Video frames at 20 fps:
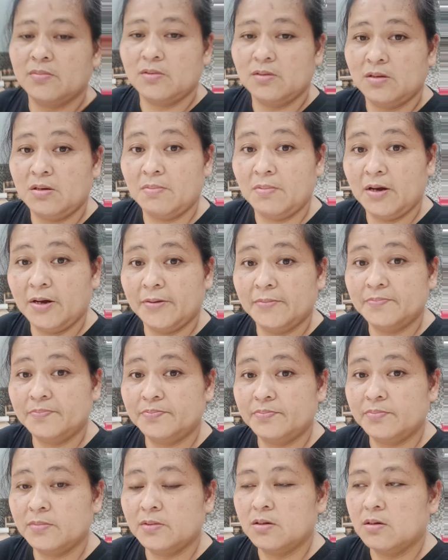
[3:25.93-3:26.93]
Di ba?
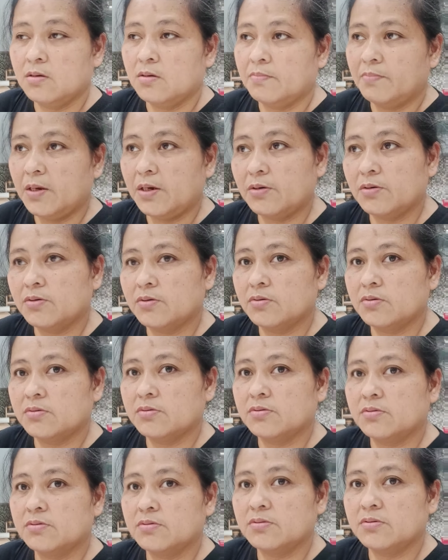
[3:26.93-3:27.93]
Pero,
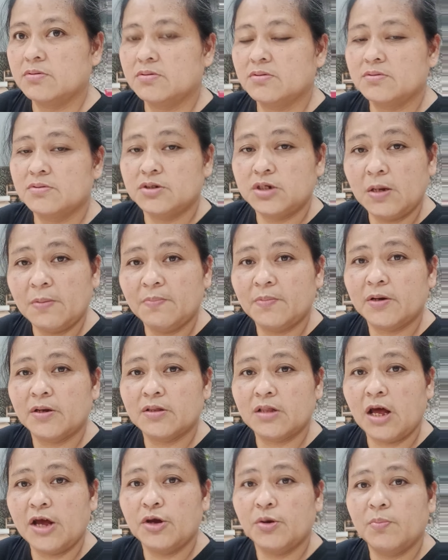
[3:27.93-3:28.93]
syempre,
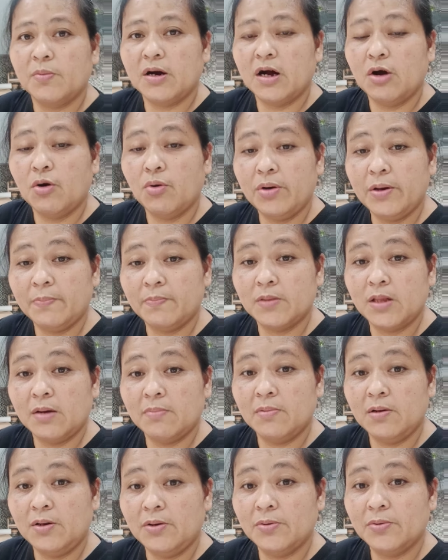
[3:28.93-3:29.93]
tayo mga
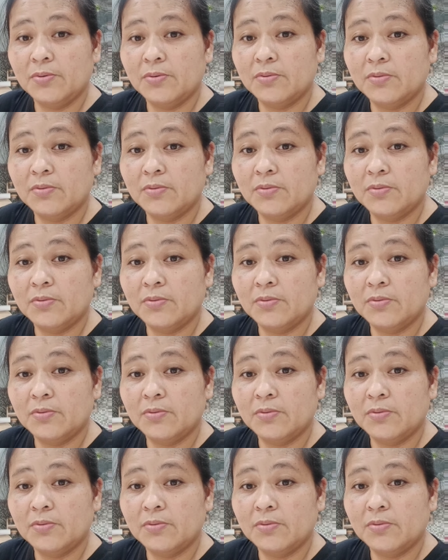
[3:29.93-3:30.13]
OFW,